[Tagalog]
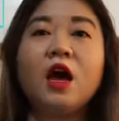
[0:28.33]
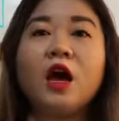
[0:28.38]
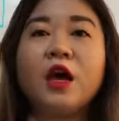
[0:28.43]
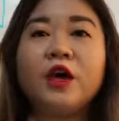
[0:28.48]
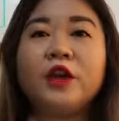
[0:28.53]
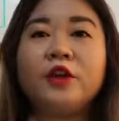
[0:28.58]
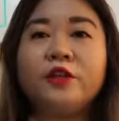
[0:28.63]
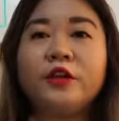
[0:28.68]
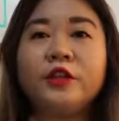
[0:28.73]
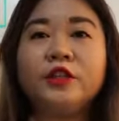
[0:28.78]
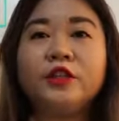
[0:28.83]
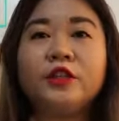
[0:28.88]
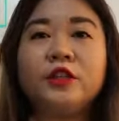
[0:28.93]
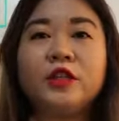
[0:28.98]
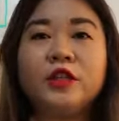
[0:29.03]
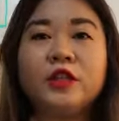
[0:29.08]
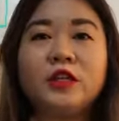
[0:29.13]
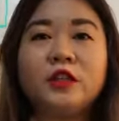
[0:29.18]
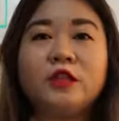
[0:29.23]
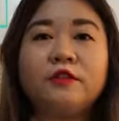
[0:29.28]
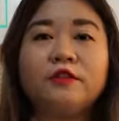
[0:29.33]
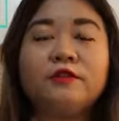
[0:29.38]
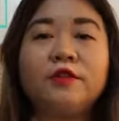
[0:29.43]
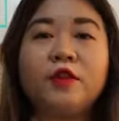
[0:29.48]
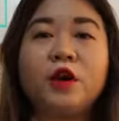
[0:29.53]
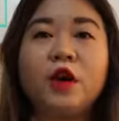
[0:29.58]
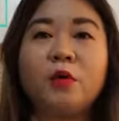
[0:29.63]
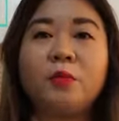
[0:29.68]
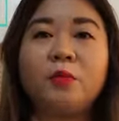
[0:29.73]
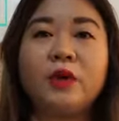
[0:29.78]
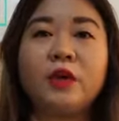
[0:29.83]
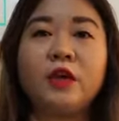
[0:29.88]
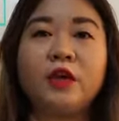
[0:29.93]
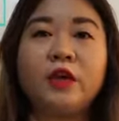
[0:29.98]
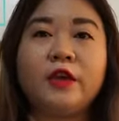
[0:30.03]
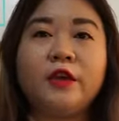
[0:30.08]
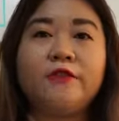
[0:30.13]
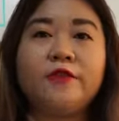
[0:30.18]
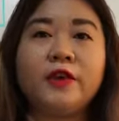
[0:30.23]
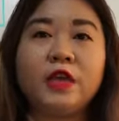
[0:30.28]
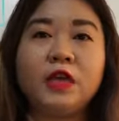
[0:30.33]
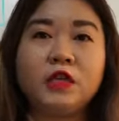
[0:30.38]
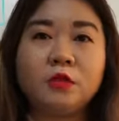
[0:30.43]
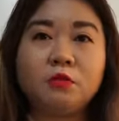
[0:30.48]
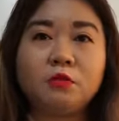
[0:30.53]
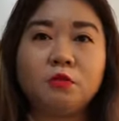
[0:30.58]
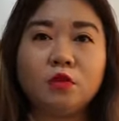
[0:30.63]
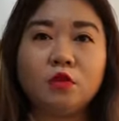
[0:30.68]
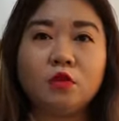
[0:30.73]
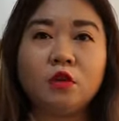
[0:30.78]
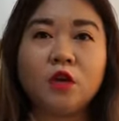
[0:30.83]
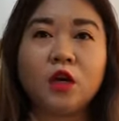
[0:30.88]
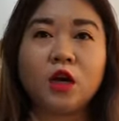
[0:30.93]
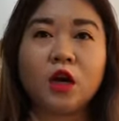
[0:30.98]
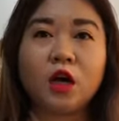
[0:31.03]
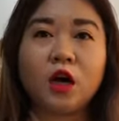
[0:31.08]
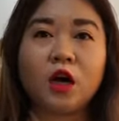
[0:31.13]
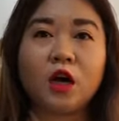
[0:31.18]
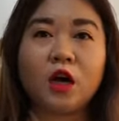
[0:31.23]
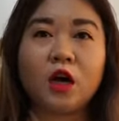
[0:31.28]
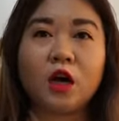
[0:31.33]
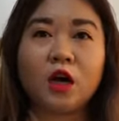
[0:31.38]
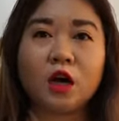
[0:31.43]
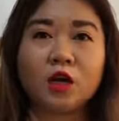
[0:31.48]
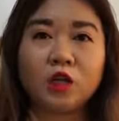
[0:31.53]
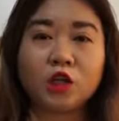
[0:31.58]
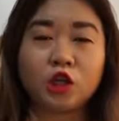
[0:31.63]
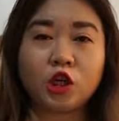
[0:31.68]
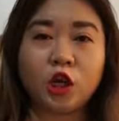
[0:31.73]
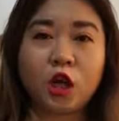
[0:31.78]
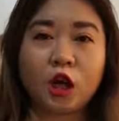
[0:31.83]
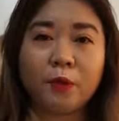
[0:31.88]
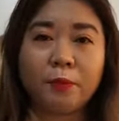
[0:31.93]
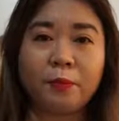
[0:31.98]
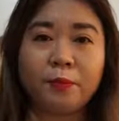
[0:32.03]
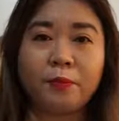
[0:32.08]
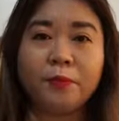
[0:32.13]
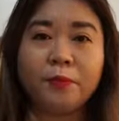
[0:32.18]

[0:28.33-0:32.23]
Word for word: I order it from a Facebook uh, shop.